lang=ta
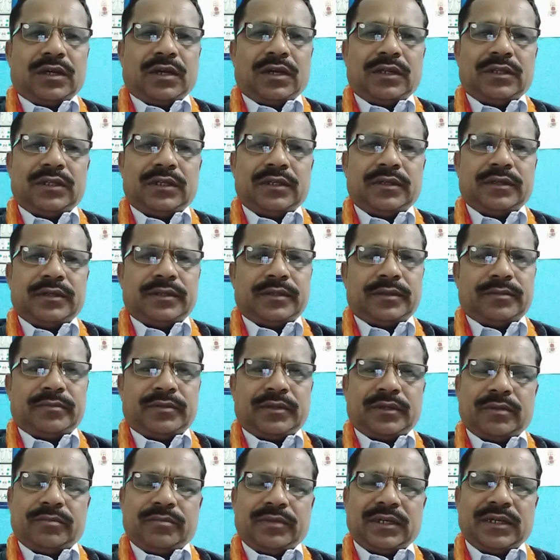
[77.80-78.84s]
அது
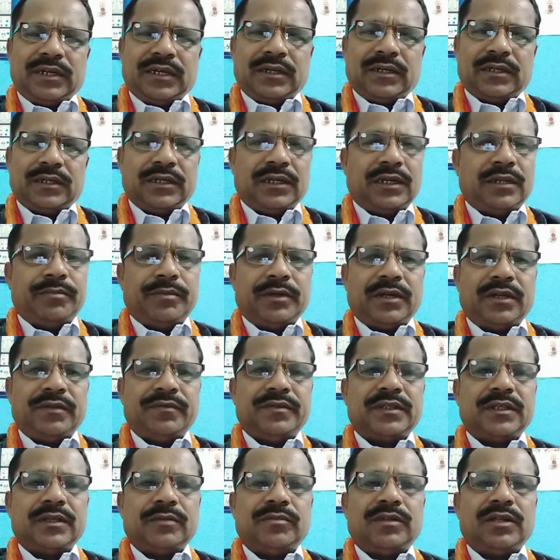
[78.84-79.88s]
மிக மிக எளிமையான
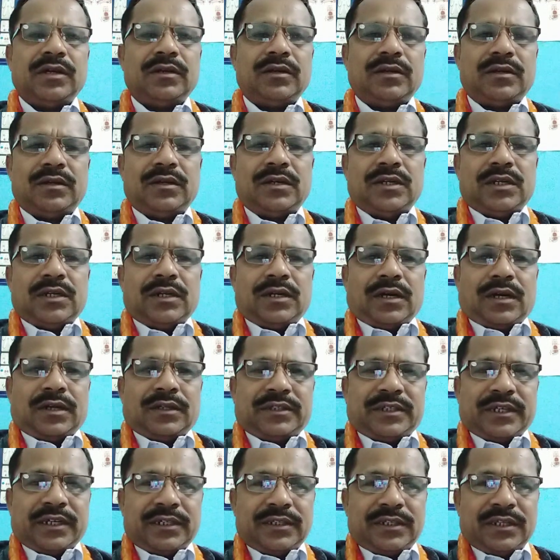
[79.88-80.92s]
விஷயம்தான்
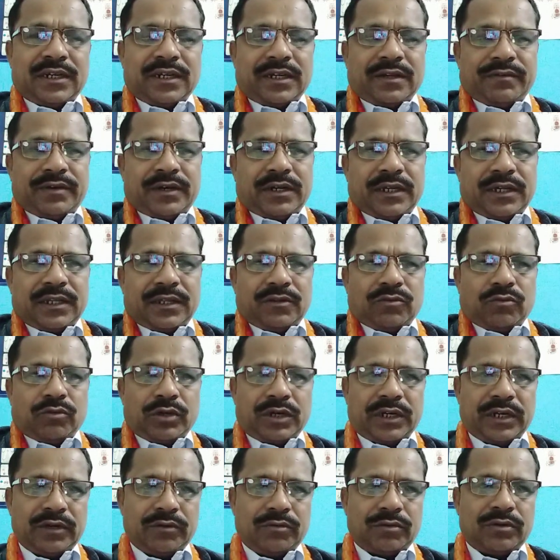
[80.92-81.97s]
தெரிந்திருக்க வேண்டியது
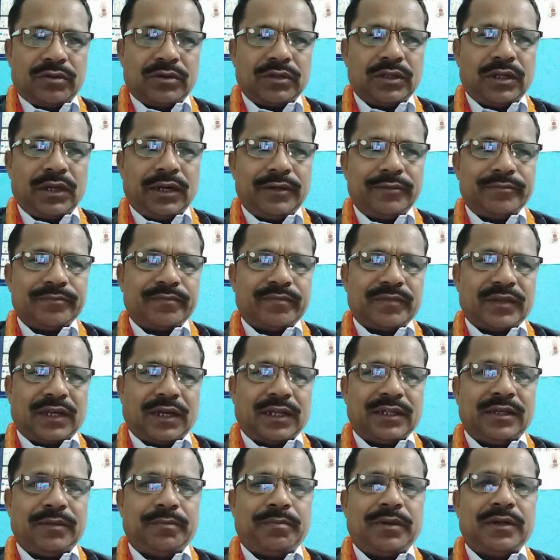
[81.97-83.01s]
ஒன்றே ஒன்று தான்
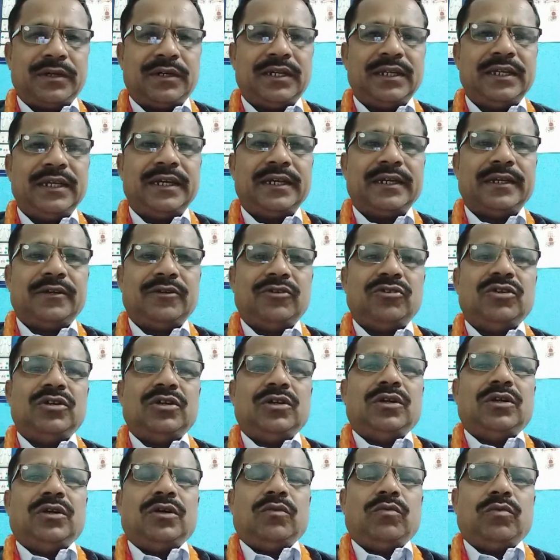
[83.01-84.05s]
அதை பற்றிய
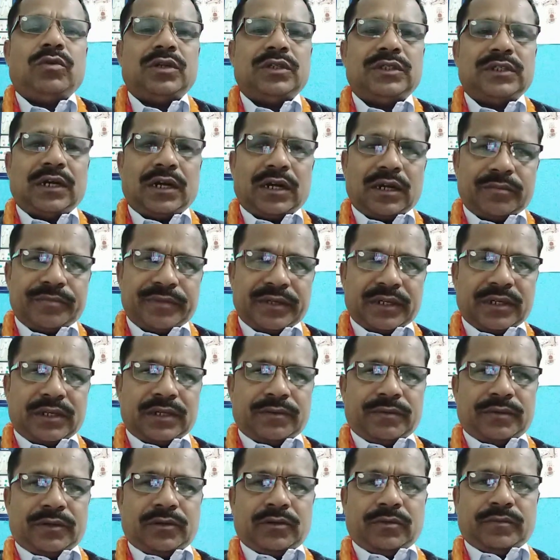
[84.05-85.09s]
ஒரு ஞானம் இருக்க
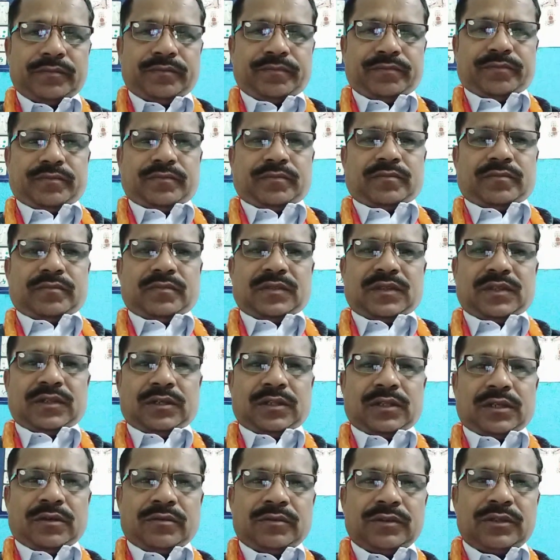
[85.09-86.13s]
வேண்டும்
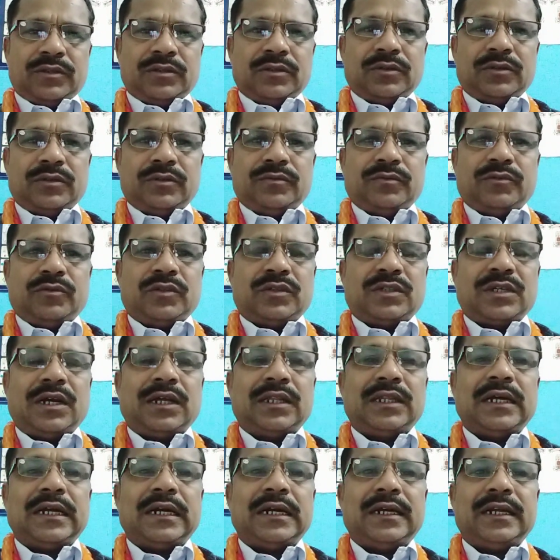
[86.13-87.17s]
அதாவது ஒரு
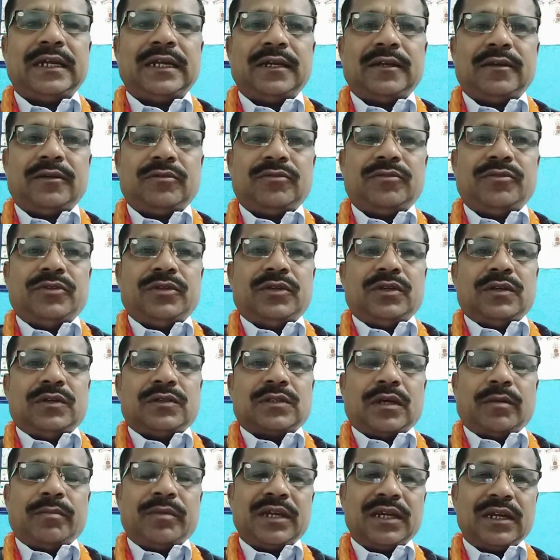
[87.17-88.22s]
சாதாரண
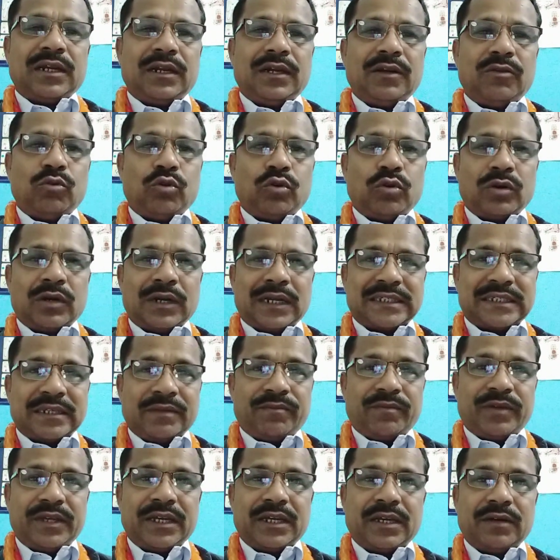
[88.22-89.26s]
சமையலில் ஒரு
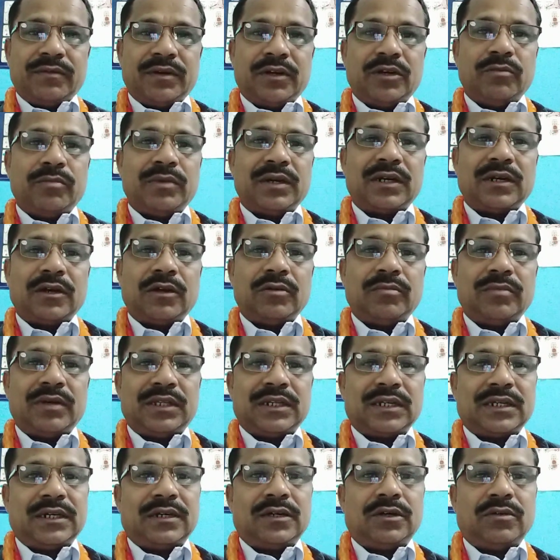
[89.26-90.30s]
ரசம் வைக்க வேண்டும் என்றாலும்
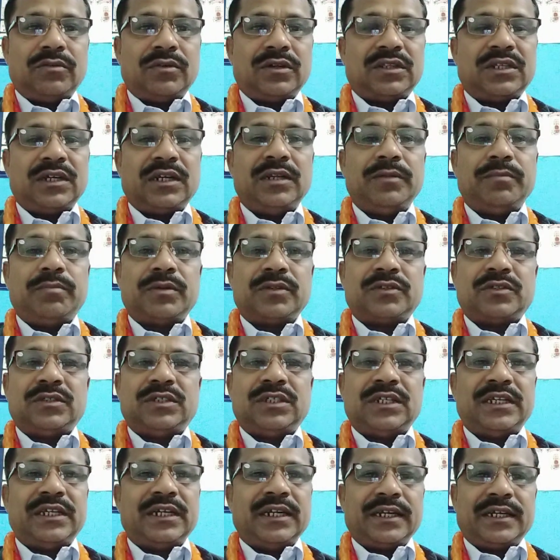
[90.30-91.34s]
அதற்கென்று ஒரு தனி
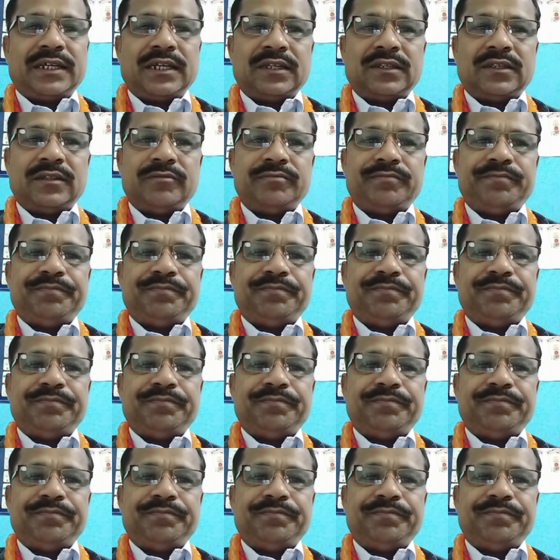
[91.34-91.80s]
ப்ரொசீஜர் இருக்கிறது